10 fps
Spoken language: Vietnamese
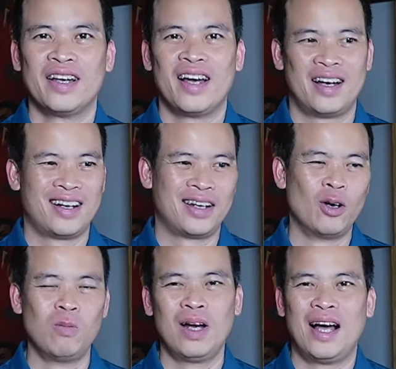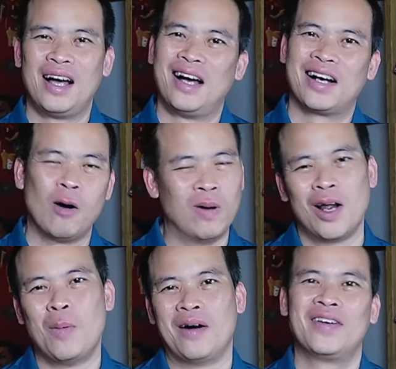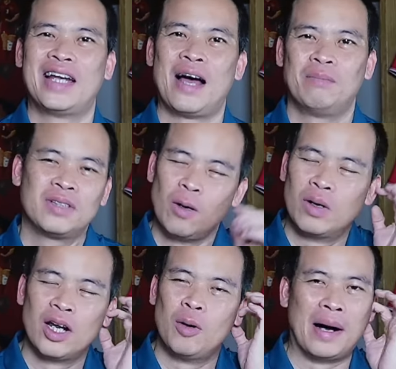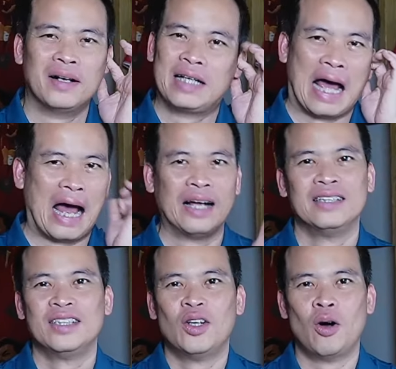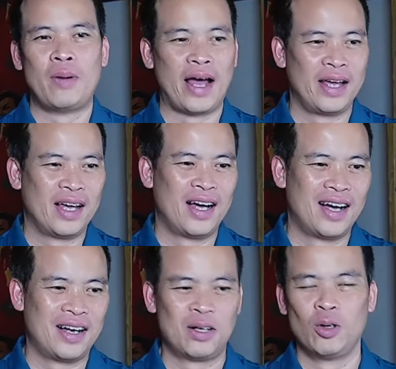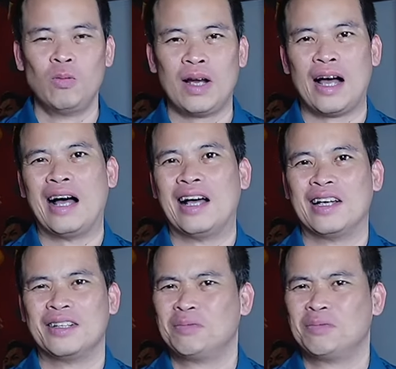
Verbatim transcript: À, đúng là không ở đâu bằng Việt Nam, không ở đâu bằng ở nhà. Hôm nay à, đúng là